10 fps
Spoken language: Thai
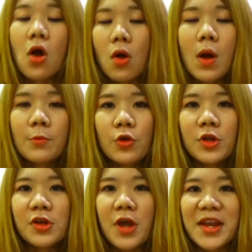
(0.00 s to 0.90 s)
ขอความช่ว
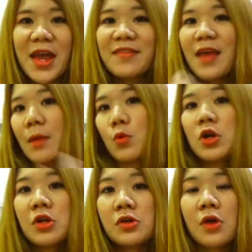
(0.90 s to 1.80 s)
ยเหลือเนี่ยจากบ
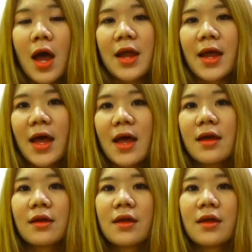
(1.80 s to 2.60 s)
นเรือนะคะ